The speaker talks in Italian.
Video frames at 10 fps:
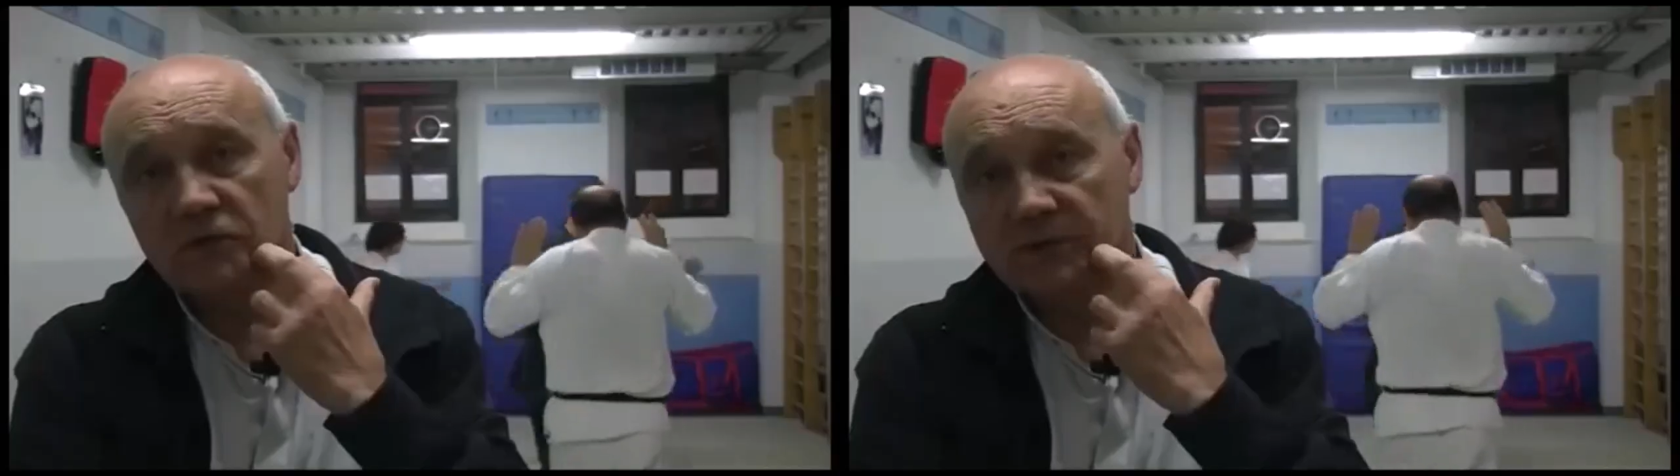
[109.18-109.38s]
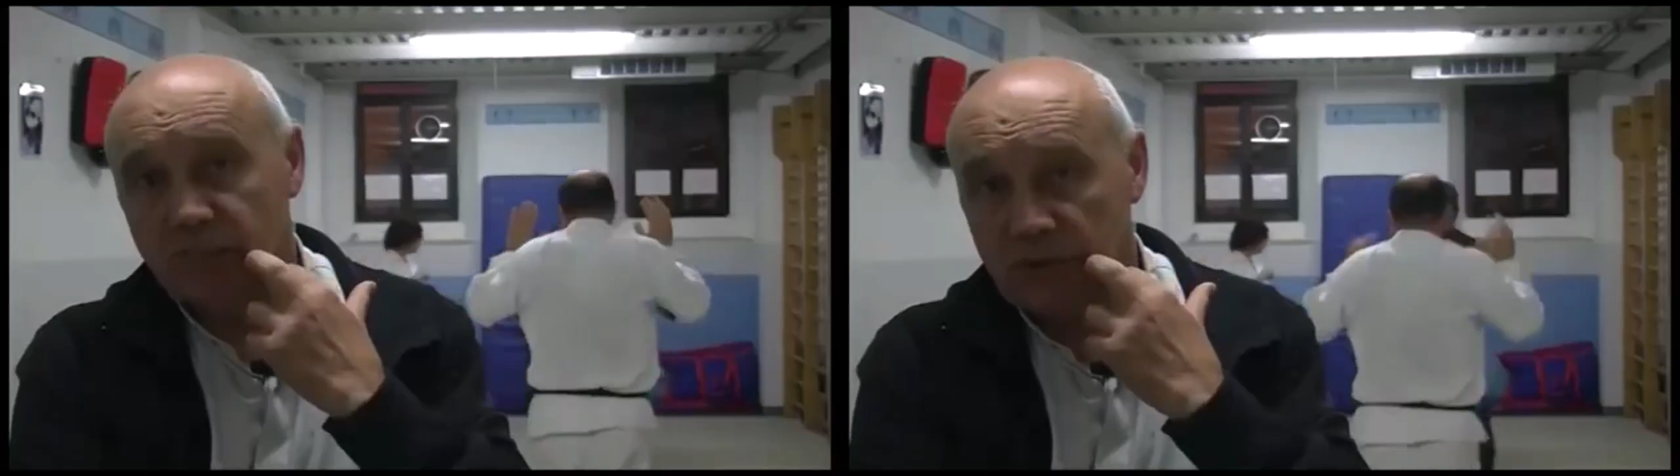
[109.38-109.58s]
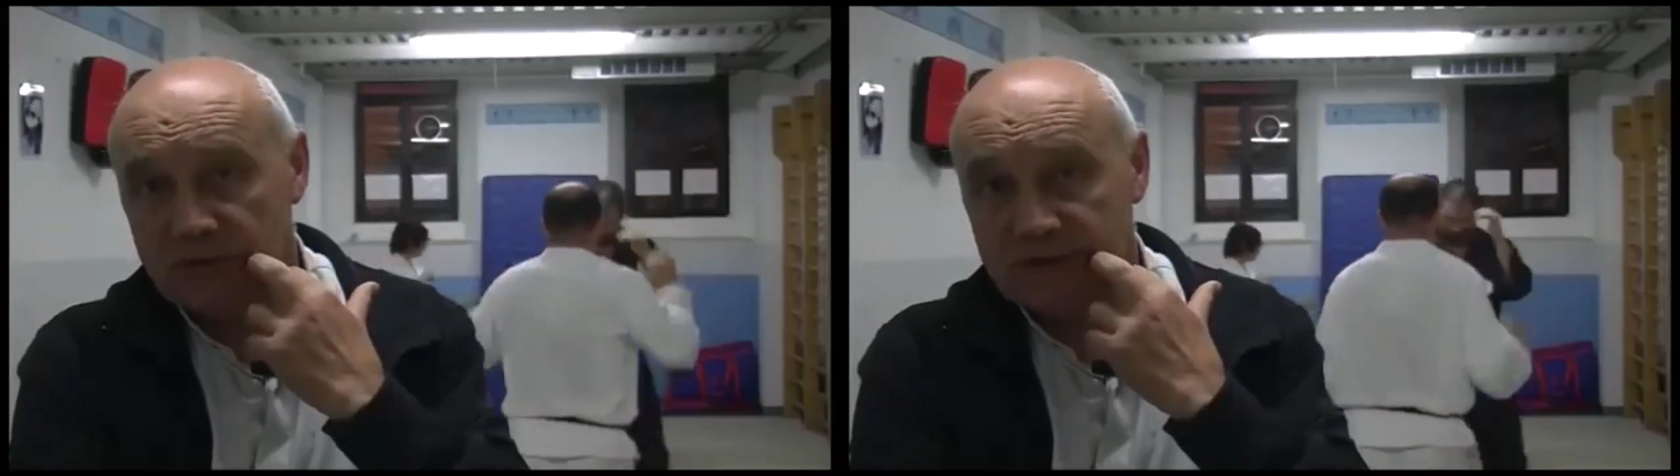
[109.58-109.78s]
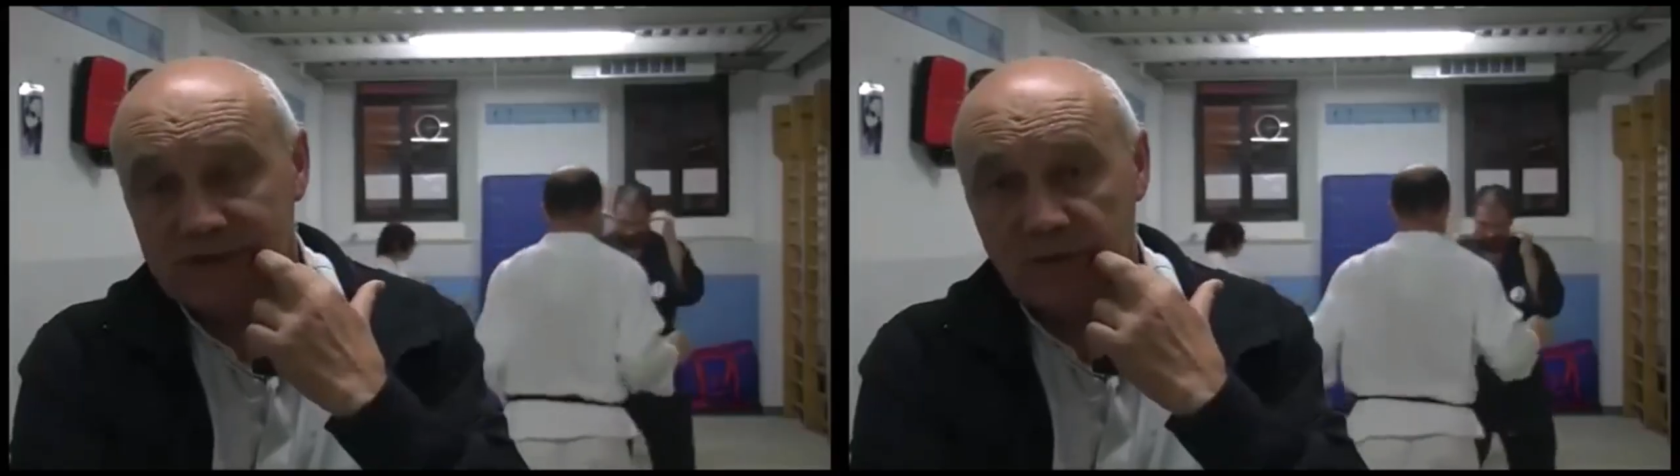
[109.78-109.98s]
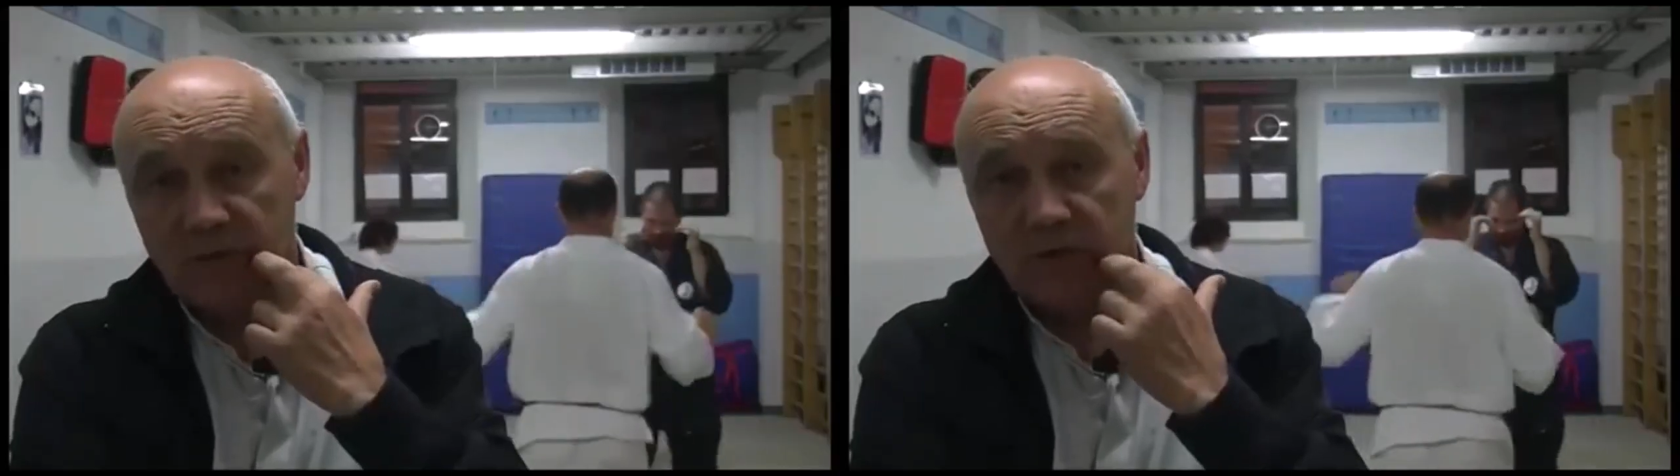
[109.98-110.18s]
è uno sport,
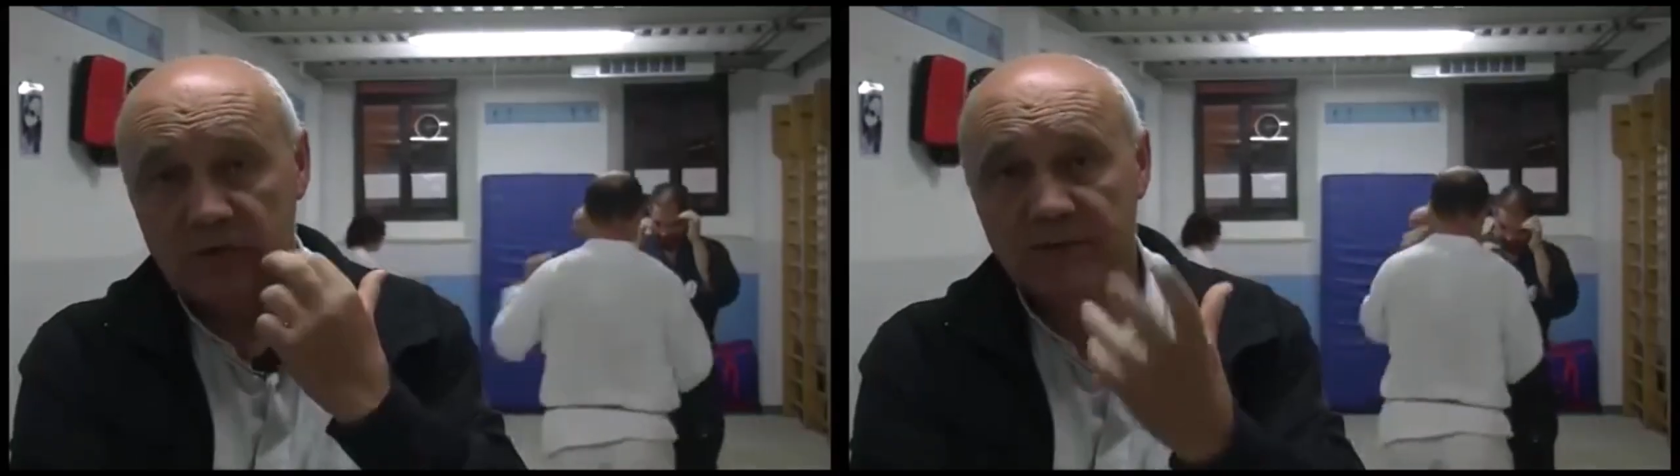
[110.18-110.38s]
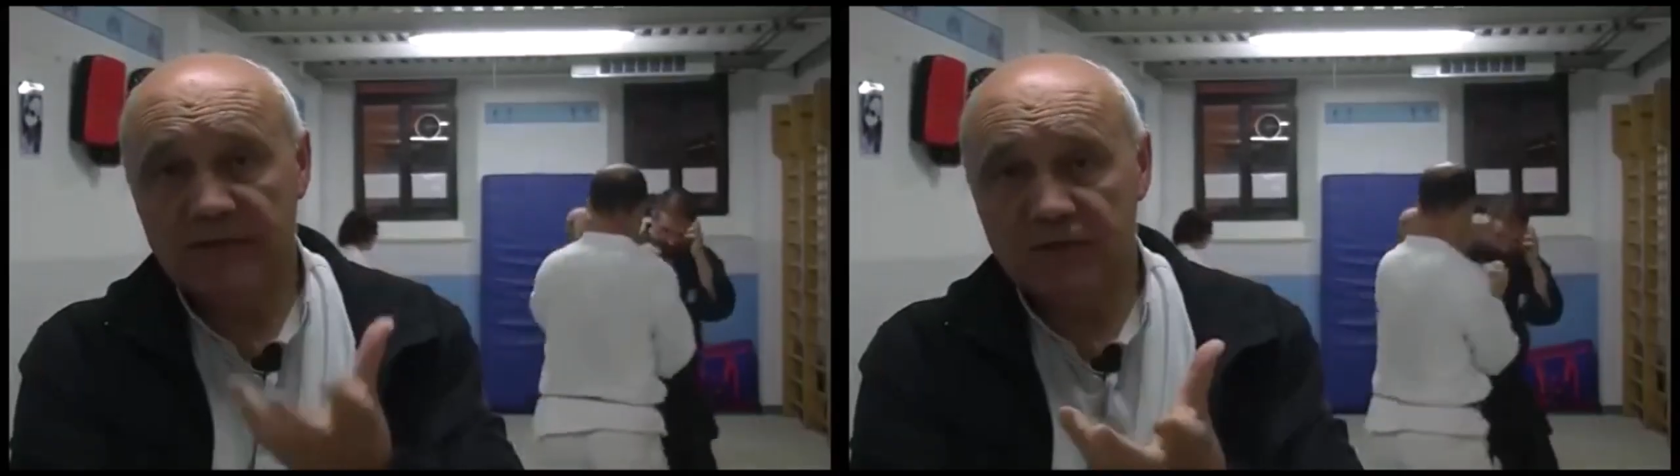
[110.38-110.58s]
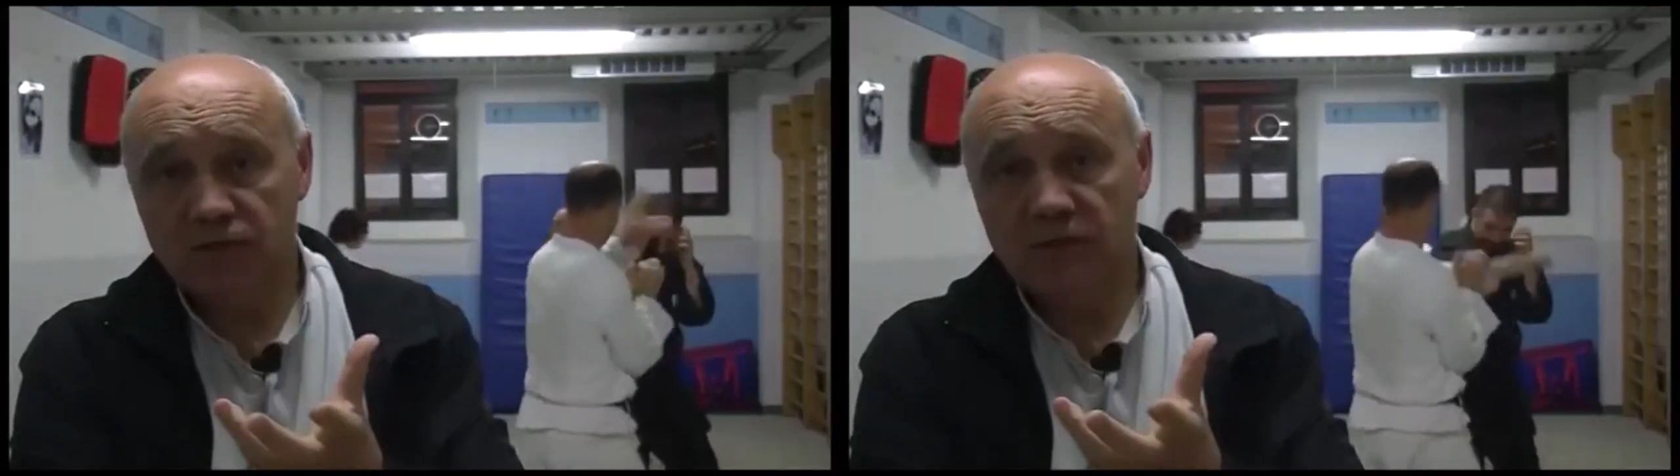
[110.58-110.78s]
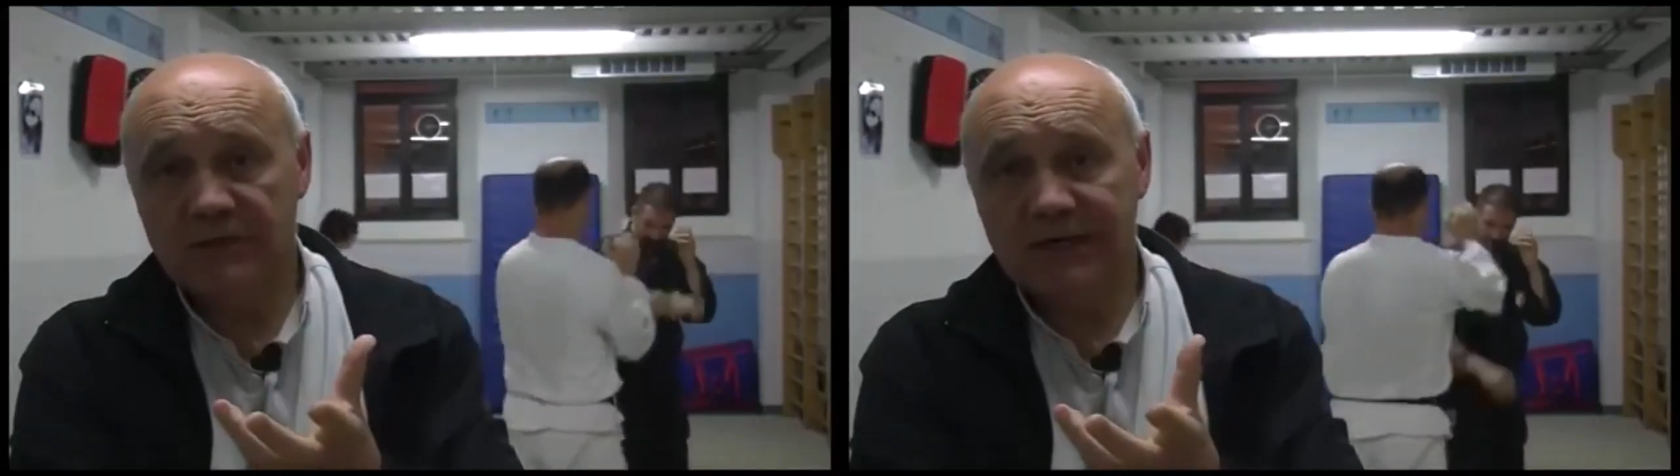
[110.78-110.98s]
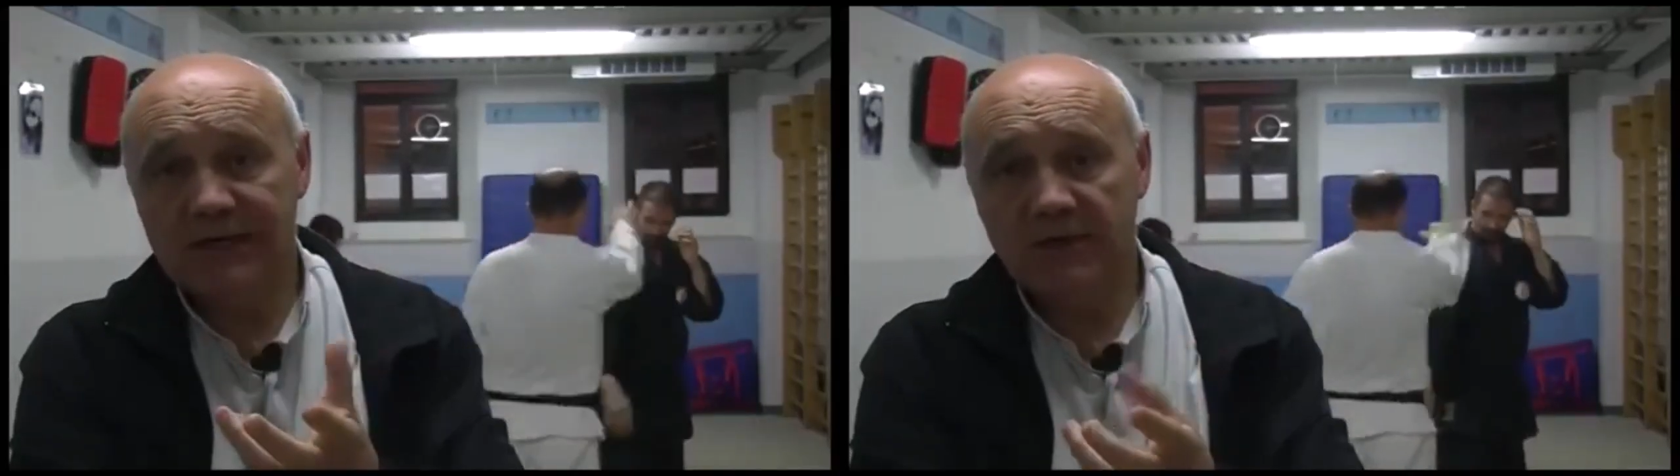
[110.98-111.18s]
da quello che mi
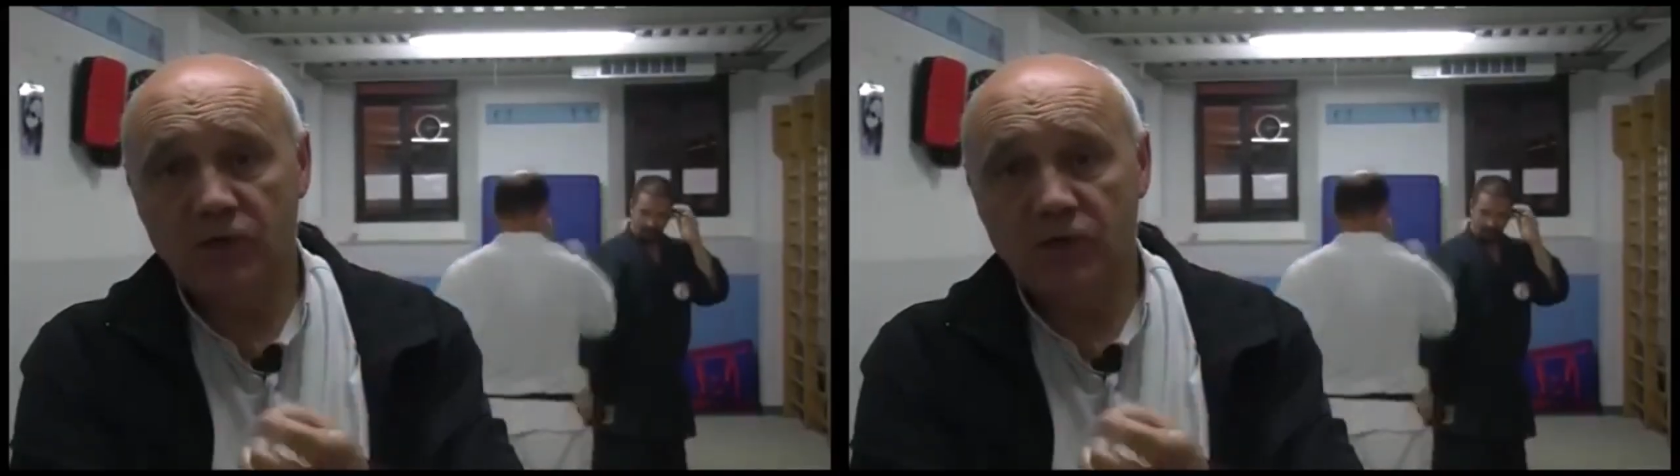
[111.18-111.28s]
risulta,